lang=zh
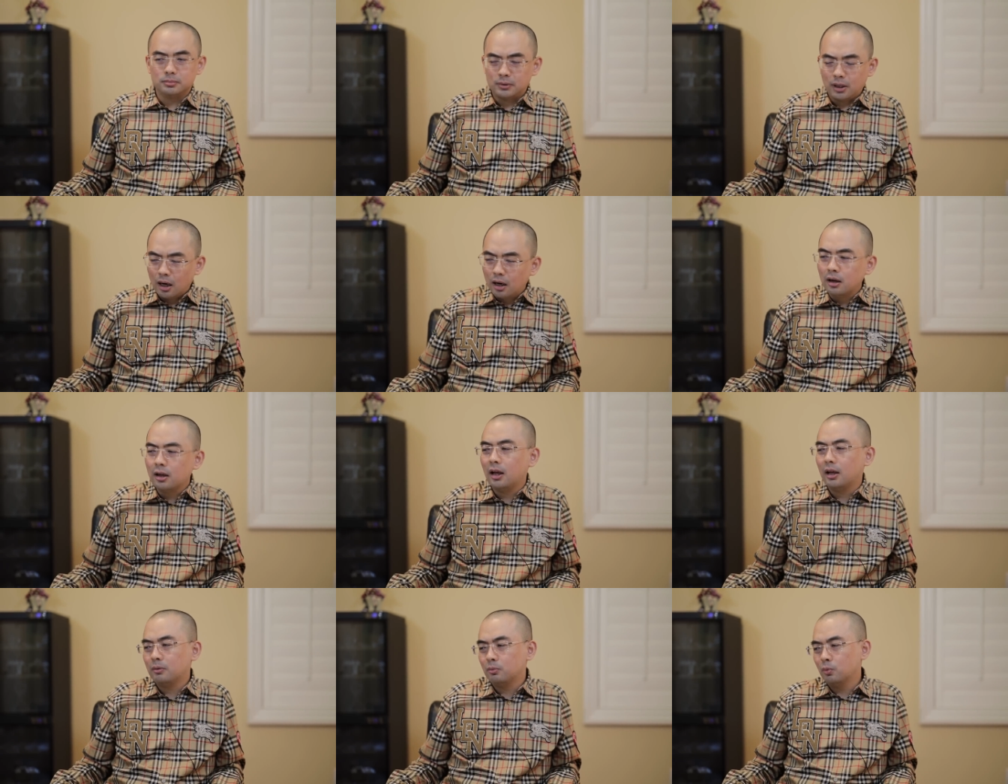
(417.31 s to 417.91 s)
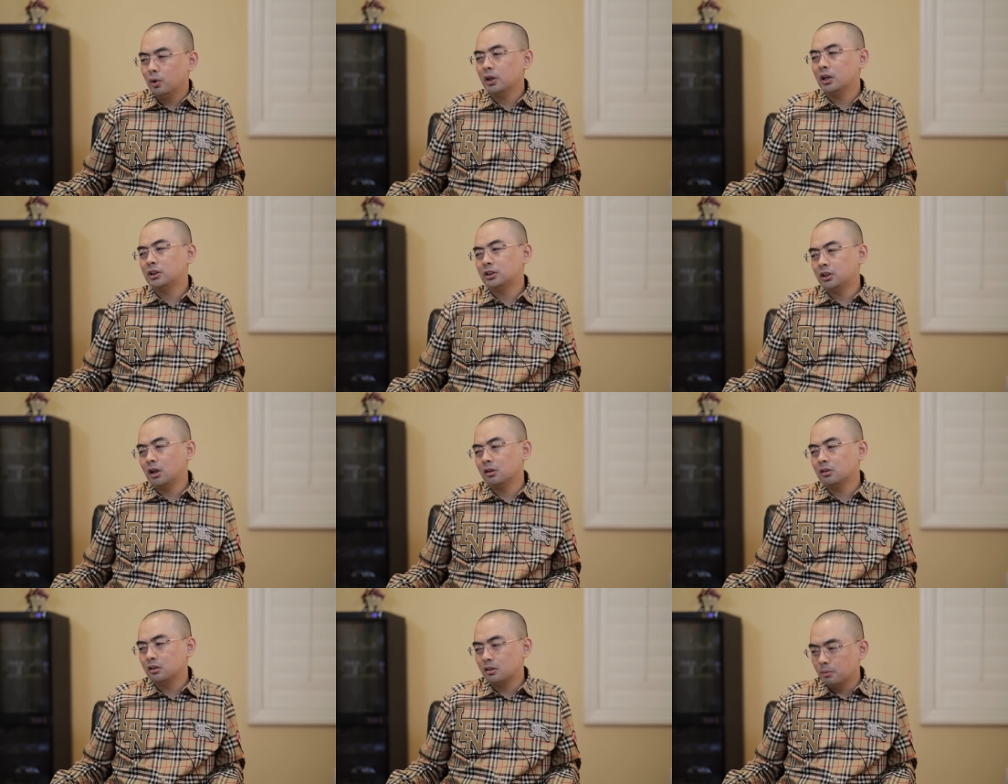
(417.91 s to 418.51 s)
当然了，我也
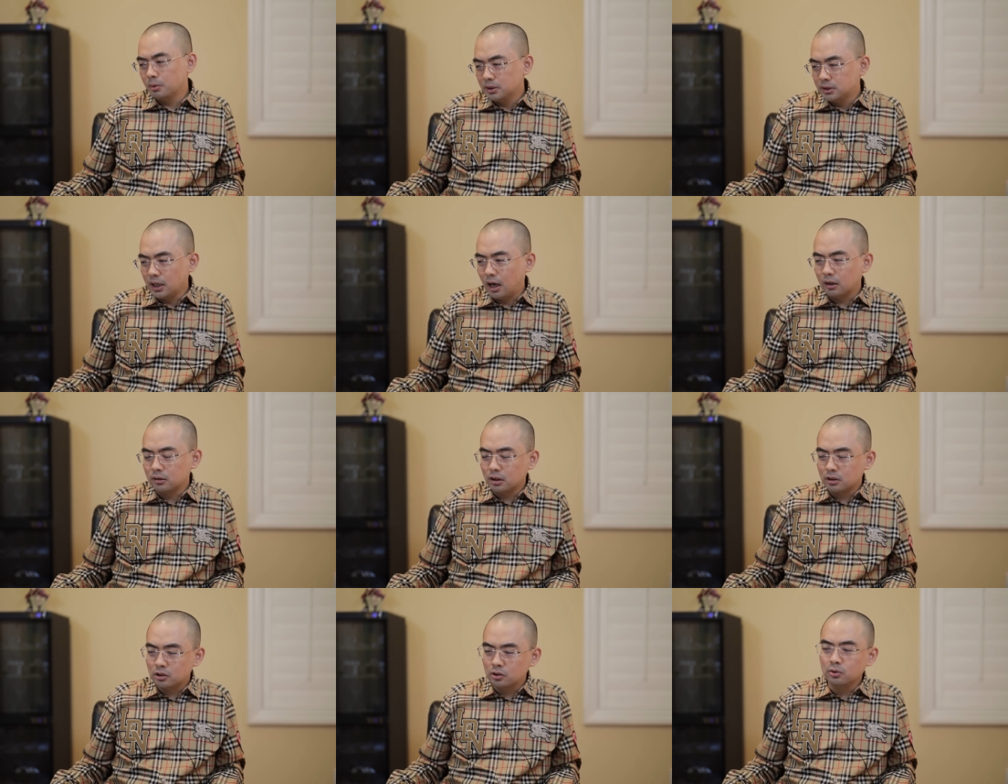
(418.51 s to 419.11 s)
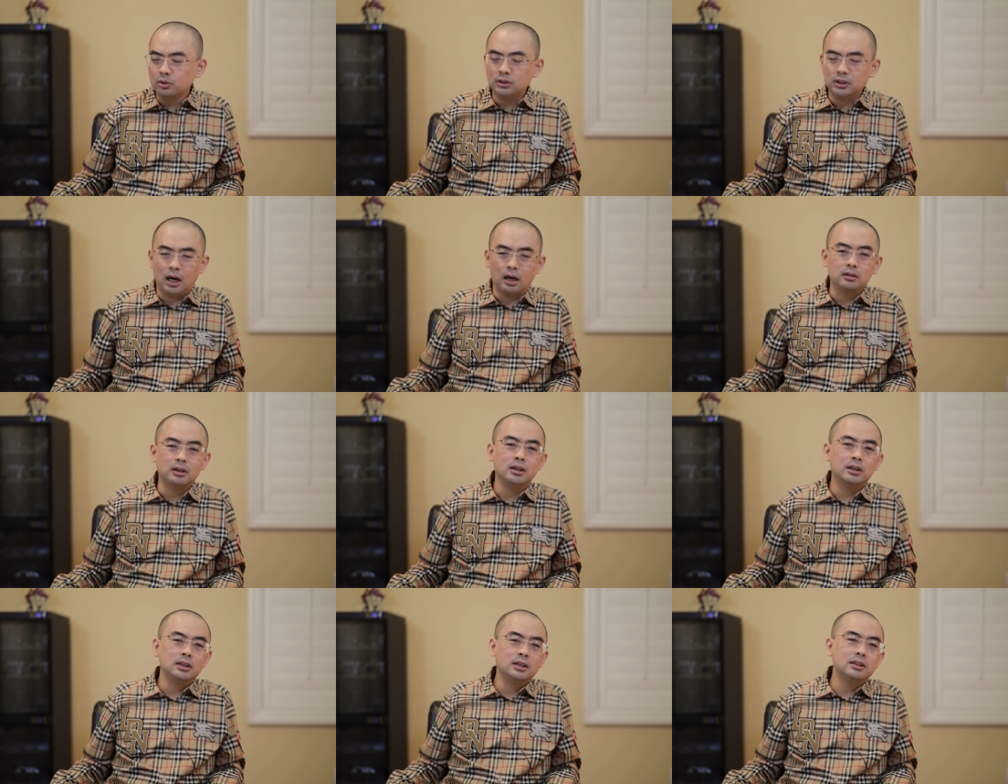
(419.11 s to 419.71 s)
知道你怎么想的，你就
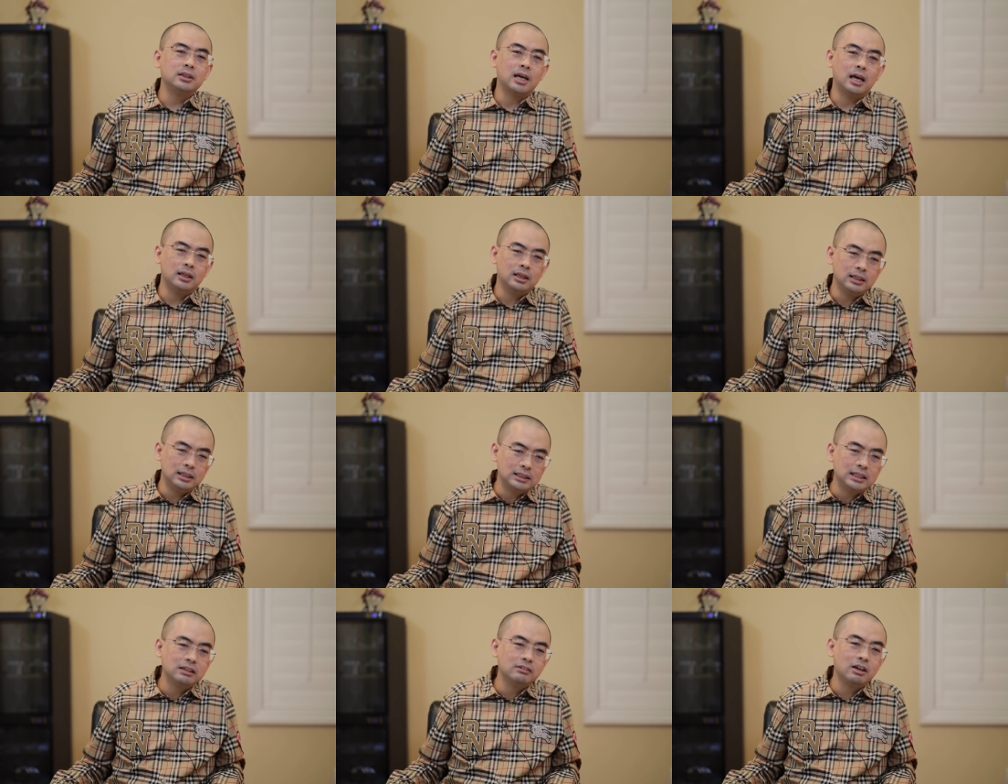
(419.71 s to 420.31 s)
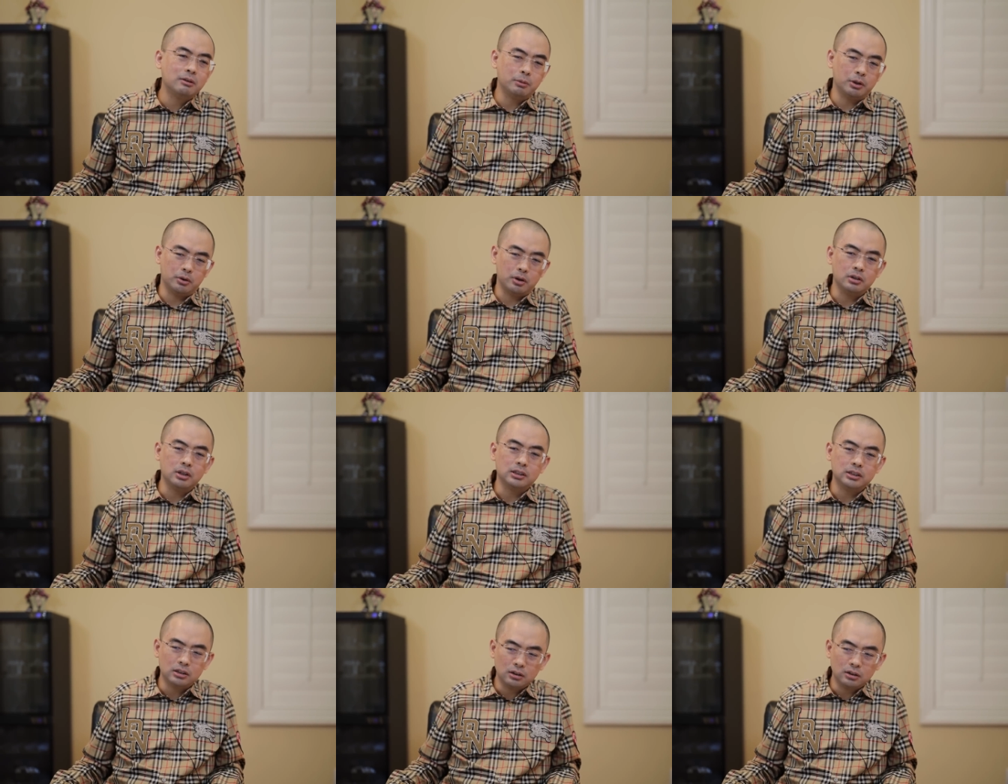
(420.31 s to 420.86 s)
想那一年那一千万美元的